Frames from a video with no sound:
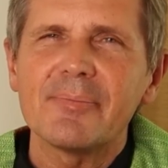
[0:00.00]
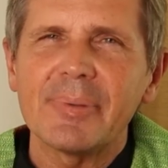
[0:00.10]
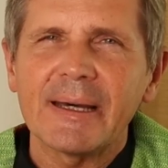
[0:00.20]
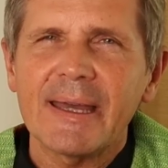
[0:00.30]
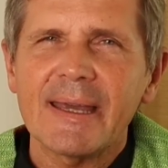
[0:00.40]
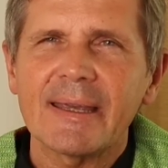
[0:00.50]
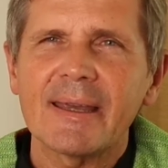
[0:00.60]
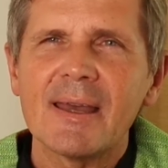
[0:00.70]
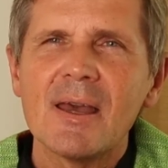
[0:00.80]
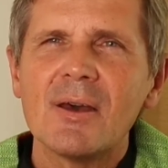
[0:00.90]
breche
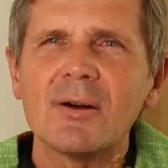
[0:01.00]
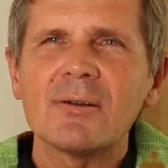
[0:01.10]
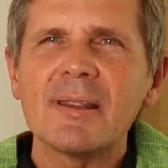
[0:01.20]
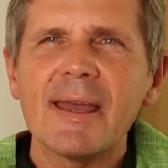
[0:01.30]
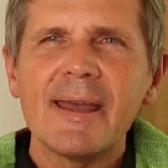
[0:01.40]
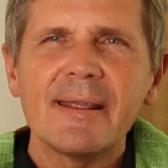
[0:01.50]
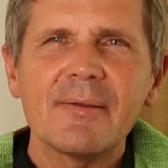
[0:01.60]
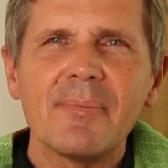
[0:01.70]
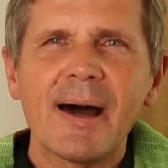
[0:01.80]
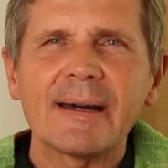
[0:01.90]
und
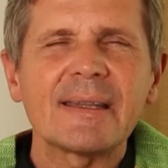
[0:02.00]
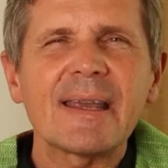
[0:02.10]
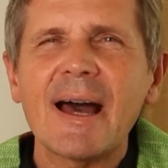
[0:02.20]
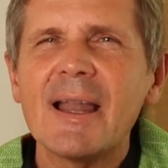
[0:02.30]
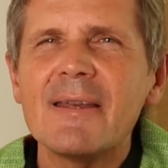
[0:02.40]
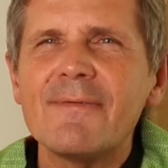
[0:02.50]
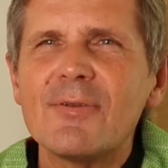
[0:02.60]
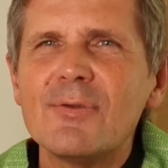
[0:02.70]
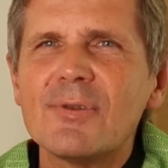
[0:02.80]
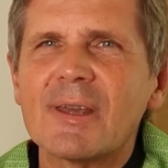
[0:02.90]
entmacht dich alle
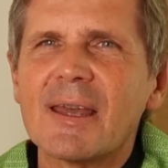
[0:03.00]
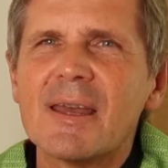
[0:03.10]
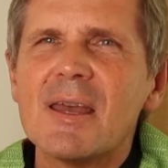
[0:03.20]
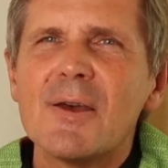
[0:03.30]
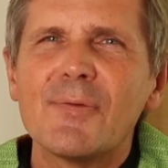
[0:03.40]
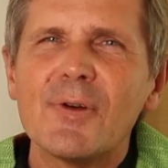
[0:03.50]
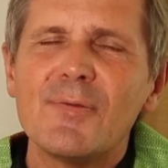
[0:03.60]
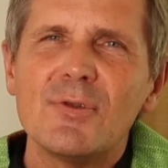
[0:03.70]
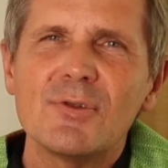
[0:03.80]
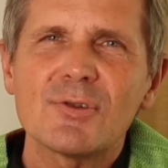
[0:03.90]
Flüche,
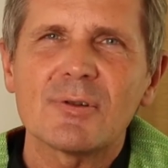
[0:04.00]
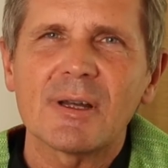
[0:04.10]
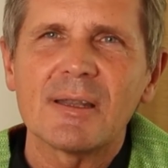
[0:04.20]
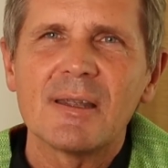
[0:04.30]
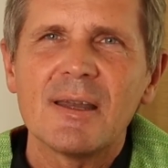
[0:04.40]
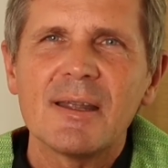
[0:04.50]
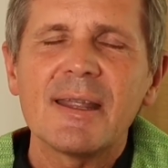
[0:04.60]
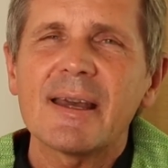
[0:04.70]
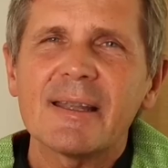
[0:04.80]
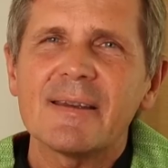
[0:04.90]
Verwünschungen,
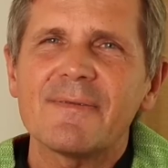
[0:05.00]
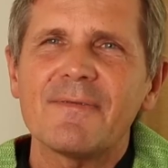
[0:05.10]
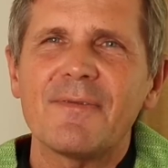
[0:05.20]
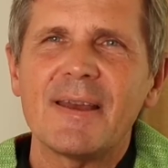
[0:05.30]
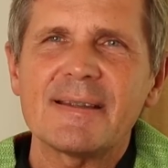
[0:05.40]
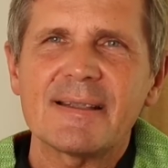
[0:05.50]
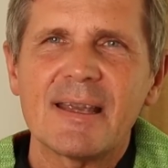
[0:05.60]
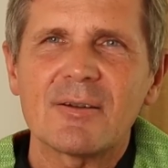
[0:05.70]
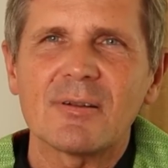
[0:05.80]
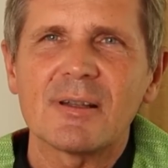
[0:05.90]
negativen
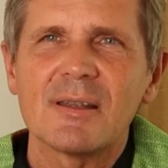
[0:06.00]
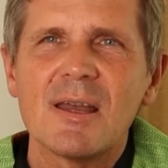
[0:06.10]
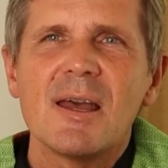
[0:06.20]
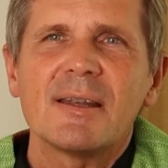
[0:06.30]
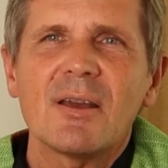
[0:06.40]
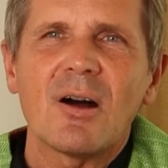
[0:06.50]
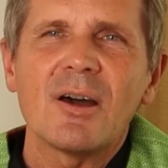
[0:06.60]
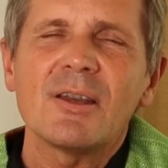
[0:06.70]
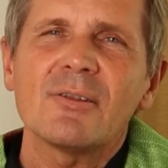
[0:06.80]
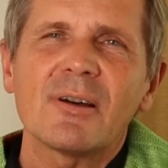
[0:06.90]
Festlegungen die
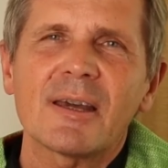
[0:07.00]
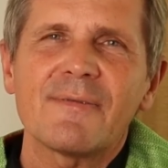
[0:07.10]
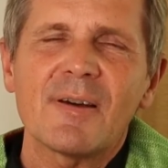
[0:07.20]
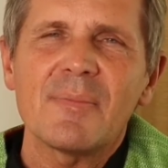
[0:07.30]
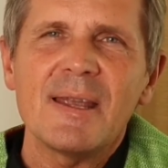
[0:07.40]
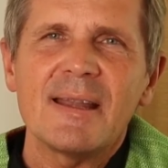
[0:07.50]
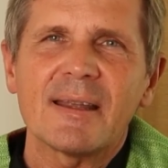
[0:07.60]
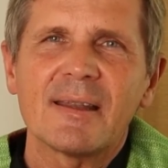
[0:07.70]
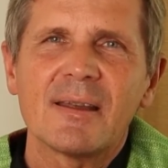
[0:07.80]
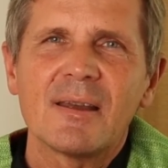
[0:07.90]
euch und eure
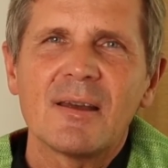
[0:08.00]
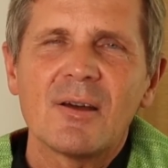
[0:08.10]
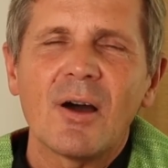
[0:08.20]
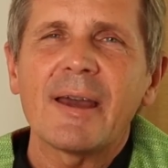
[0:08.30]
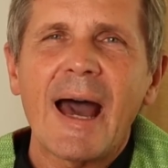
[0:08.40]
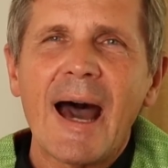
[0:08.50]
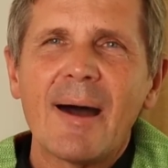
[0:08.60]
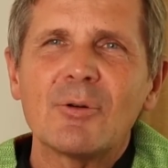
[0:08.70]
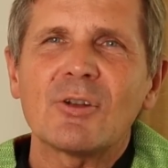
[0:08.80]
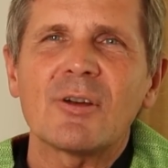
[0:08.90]
Familien, euer
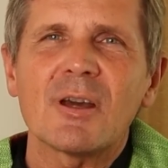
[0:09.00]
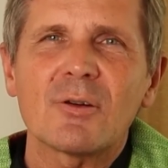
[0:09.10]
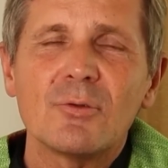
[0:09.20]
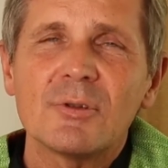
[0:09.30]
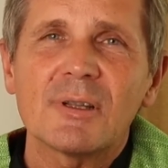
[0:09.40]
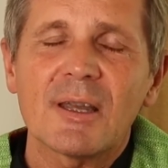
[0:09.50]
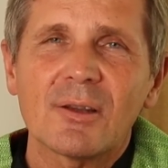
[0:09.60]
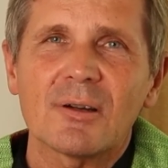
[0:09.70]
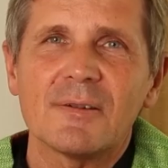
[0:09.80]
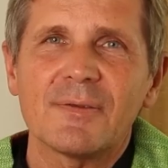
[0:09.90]
Hab und euer Gut
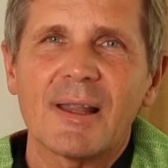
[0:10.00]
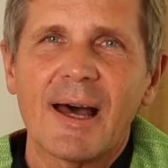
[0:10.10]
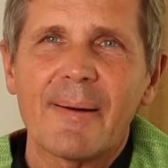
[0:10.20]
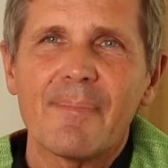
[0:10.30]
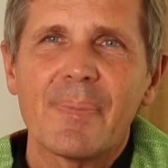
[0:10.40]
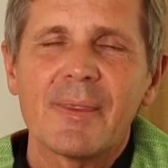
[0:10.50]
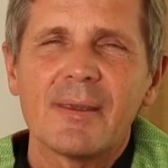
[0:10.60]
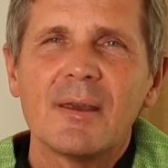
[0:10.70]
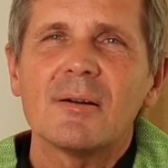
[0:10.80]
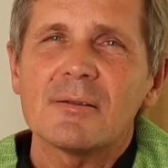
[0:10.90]
getroffen haben.
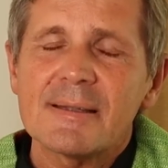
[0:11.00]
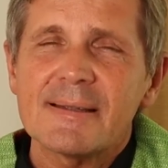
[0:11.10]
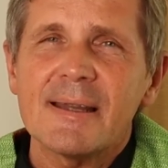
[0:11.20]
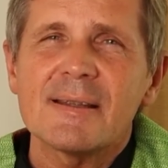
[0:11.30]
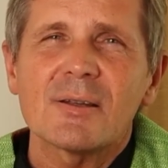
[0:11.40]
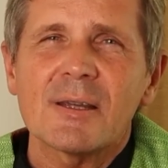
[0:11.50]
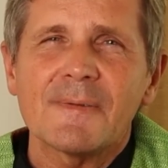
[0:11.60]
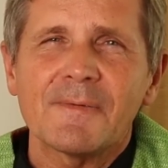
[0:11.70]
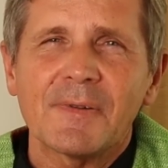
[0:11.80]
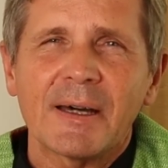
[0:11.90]
Und setzt euch
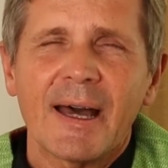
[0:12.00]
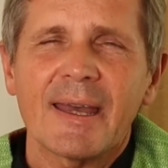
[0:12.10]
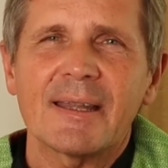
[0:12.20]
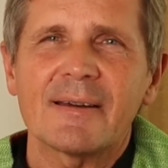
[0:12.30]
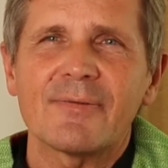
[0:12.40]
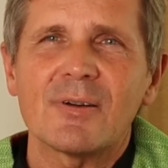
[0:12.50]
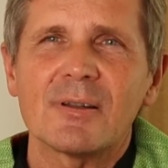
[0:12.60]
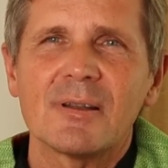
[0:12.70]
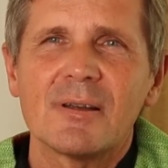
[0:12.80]
frei davon.